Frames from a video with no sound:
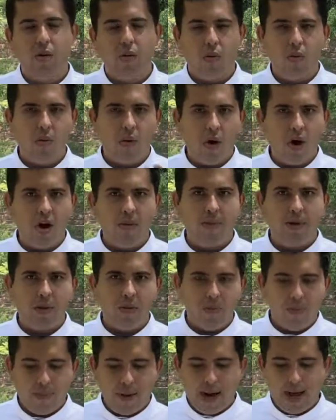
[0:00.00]
Um homem,
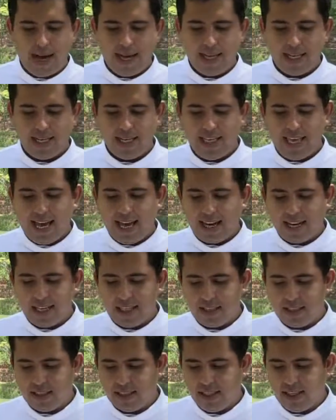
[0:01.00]
um pai que é
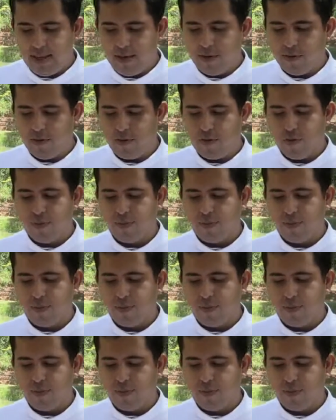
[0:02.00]
agressivo,